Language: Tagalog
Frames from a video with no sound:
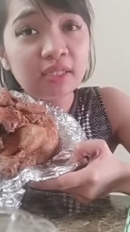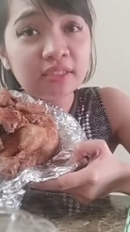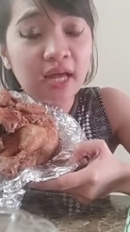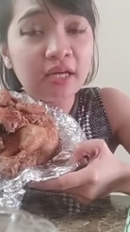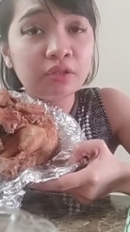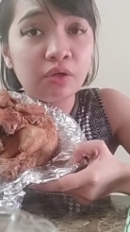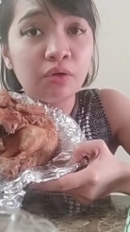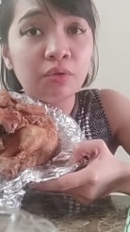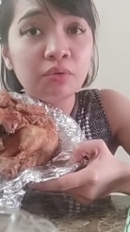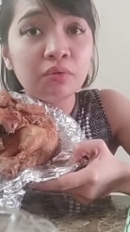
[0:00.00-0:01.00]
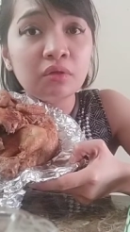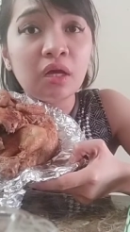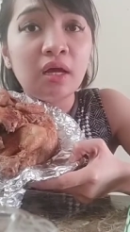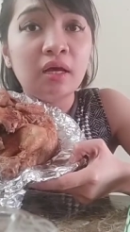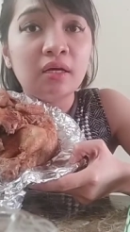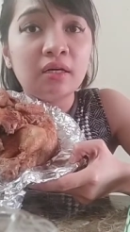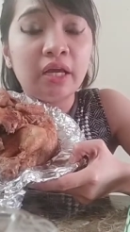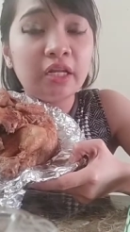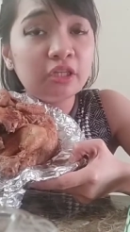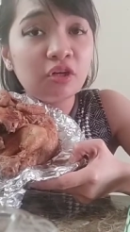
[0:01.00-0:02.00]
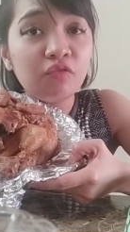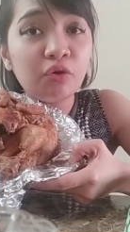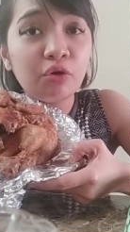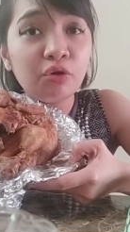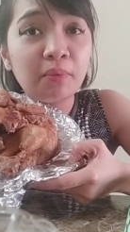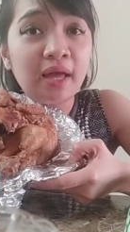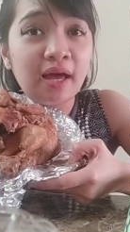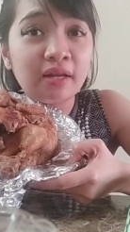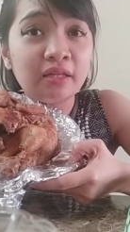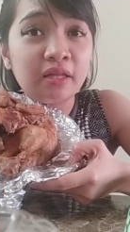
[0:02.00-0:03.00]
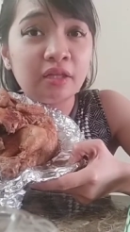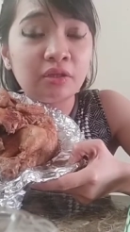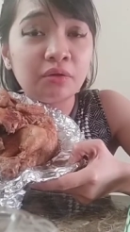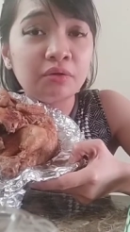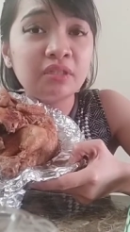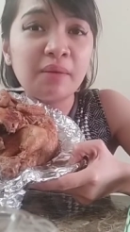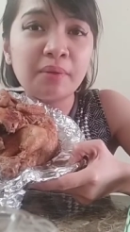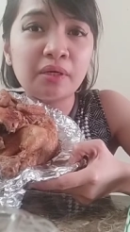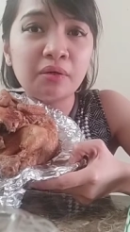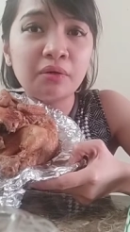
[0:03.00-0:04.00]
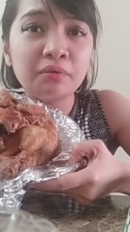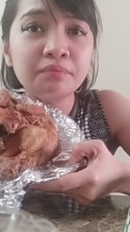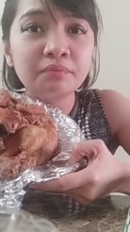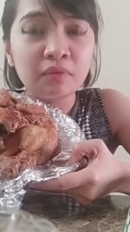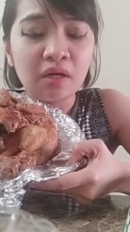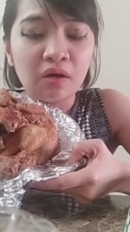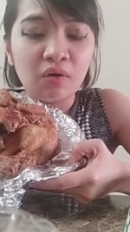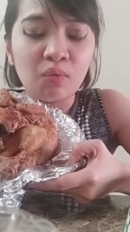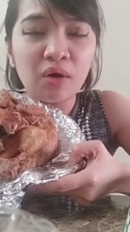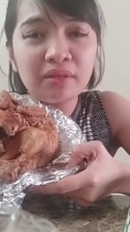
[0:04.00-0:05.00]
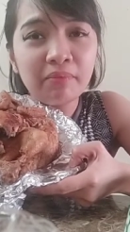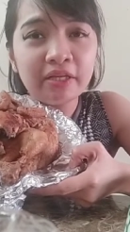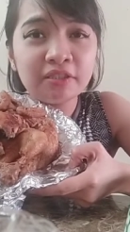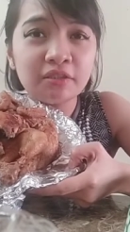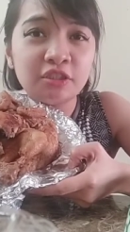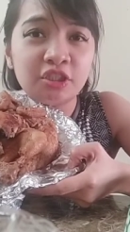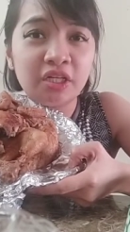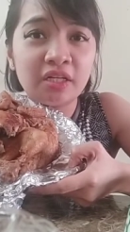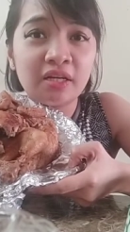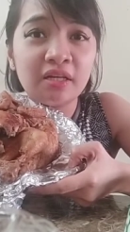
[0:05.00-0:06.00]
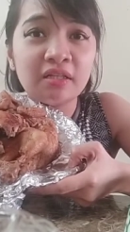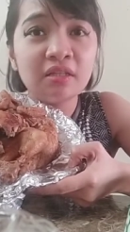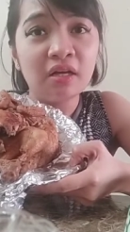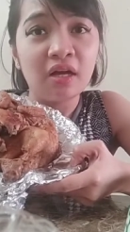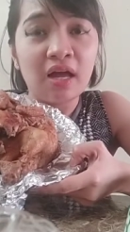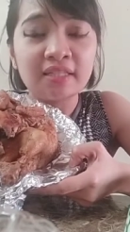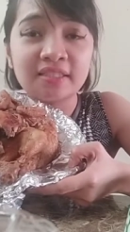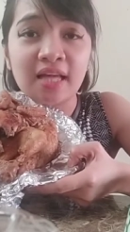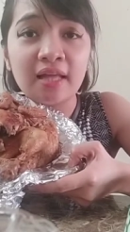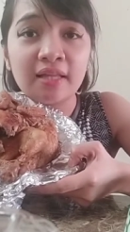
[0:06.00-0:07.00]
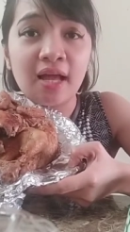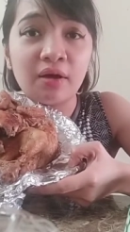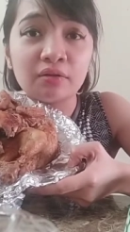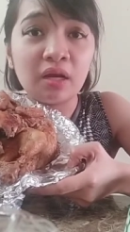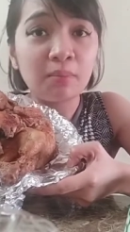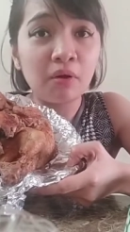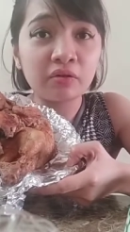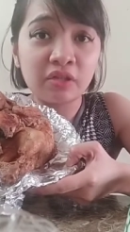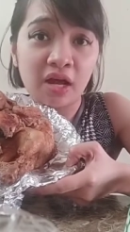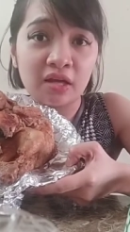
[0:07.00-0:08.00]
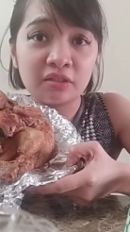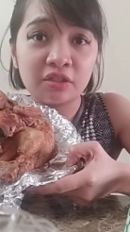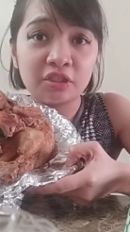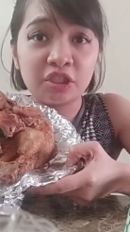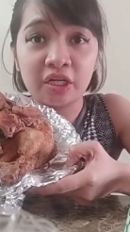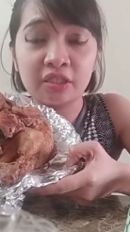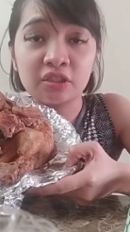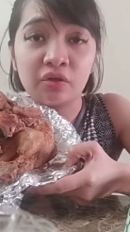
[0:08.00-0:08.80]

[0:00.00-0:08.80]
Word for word: as I know, in-interview ko yung may-ari nito. Sabi ko, what makes your chicken stand out among the other chicken